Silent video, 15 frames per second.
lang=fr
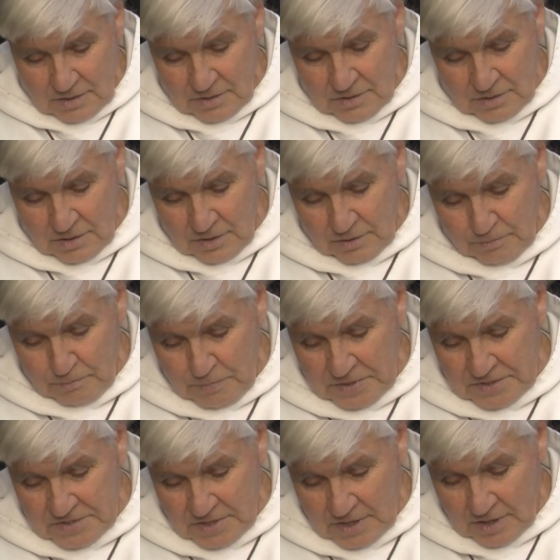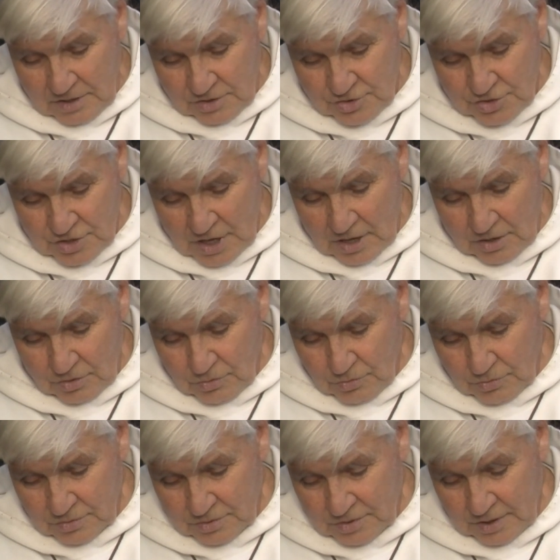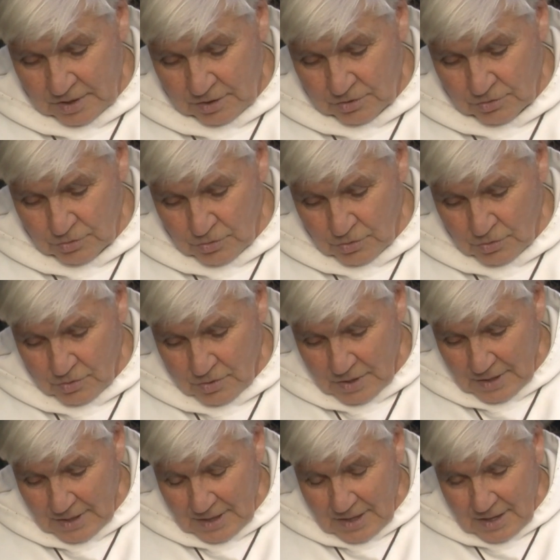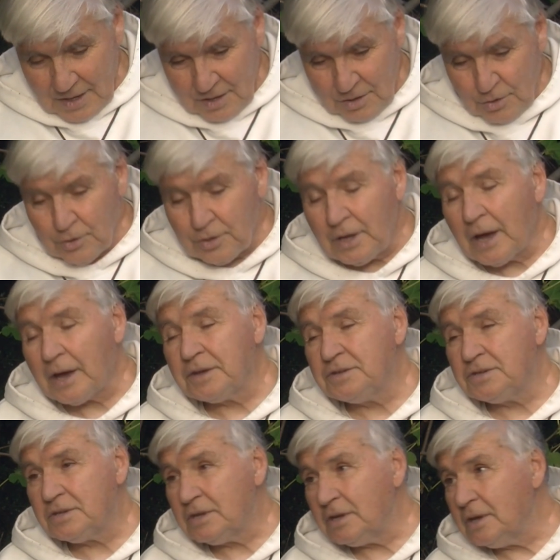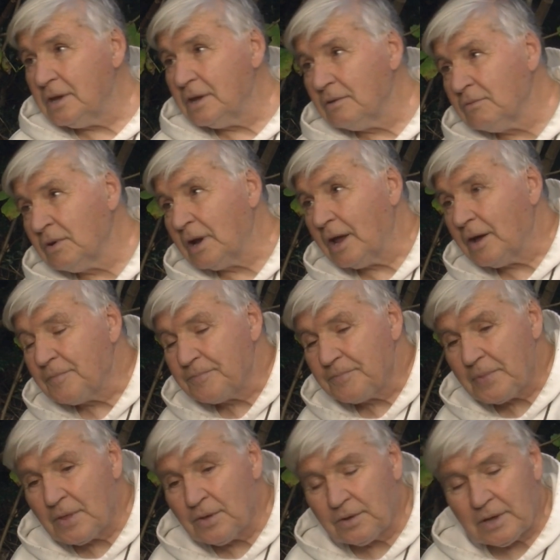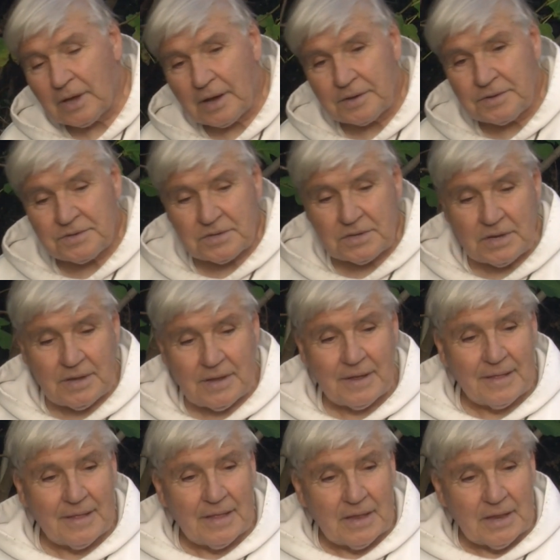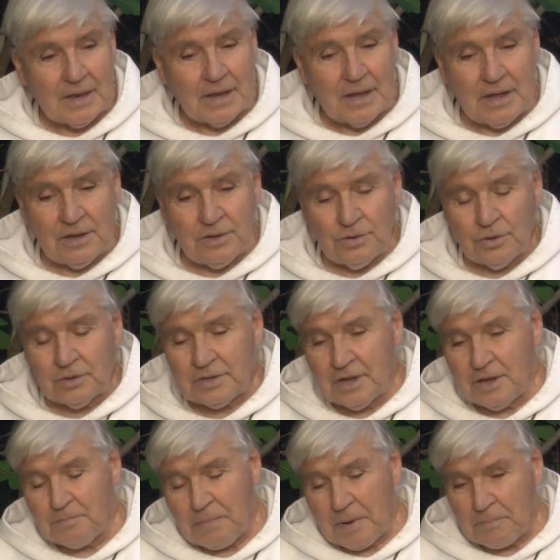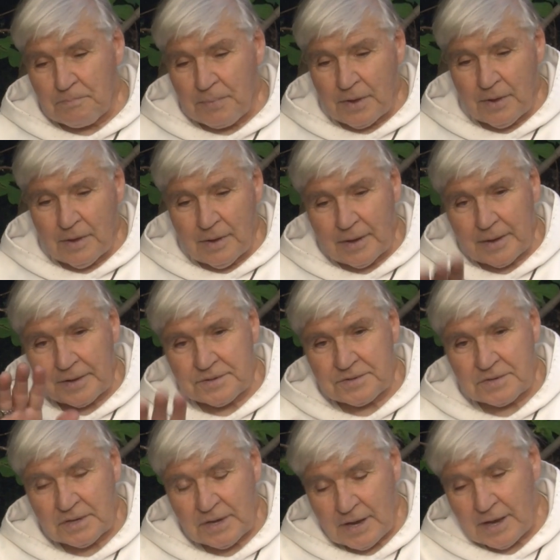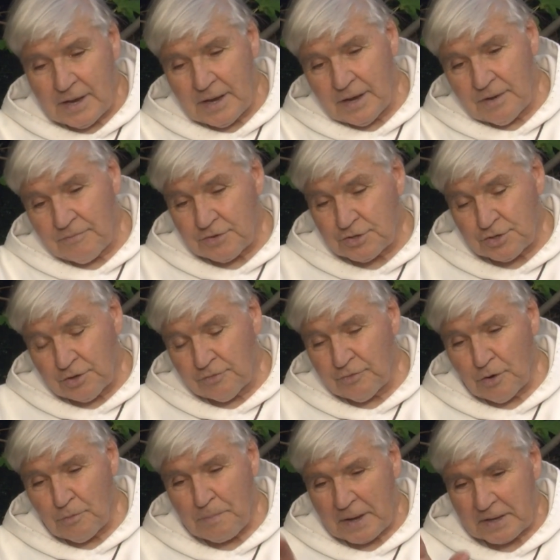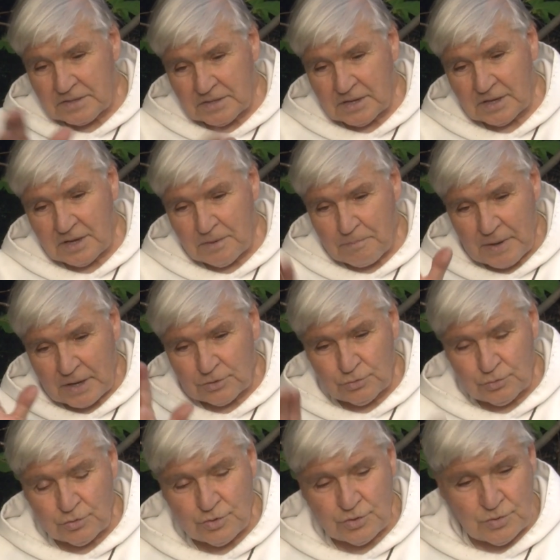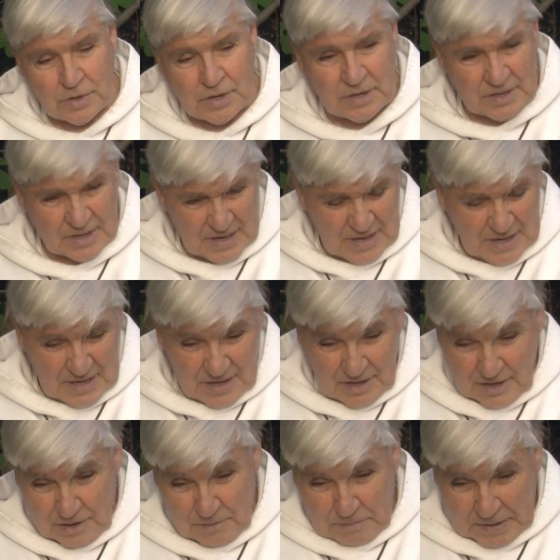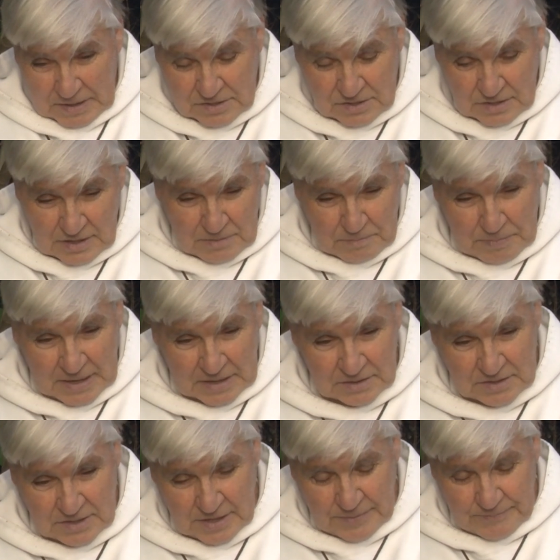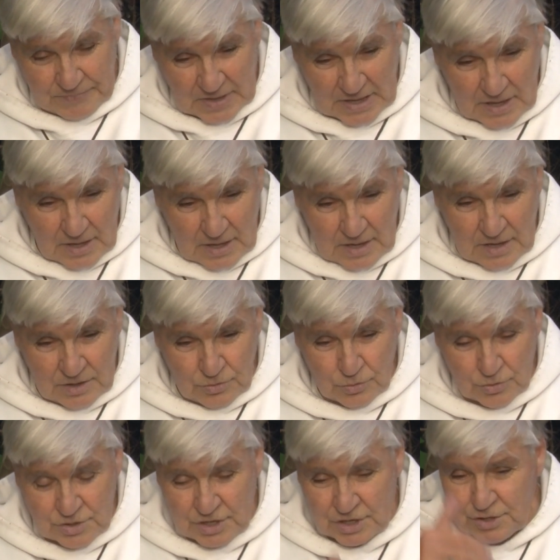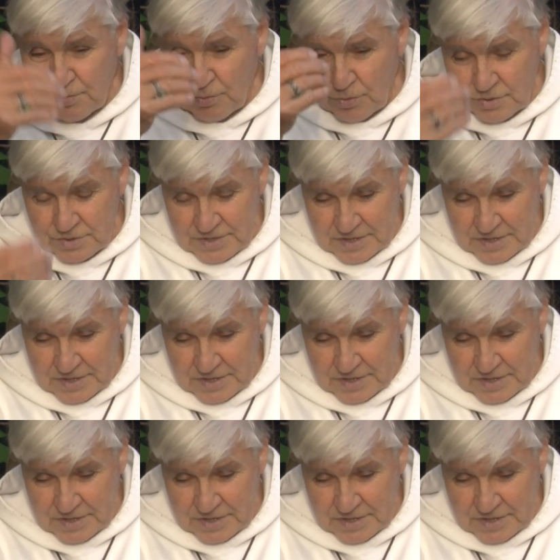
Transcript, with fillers: dans leur bizarre jargon techno, l'Eucharistie. Voilà, l'Eucharistie. Et donc n'ayez pas peur, restez, enfin ceux qui veulent partir, qui partent tout de suite, euh, personne n'est parti. Et donc j'expose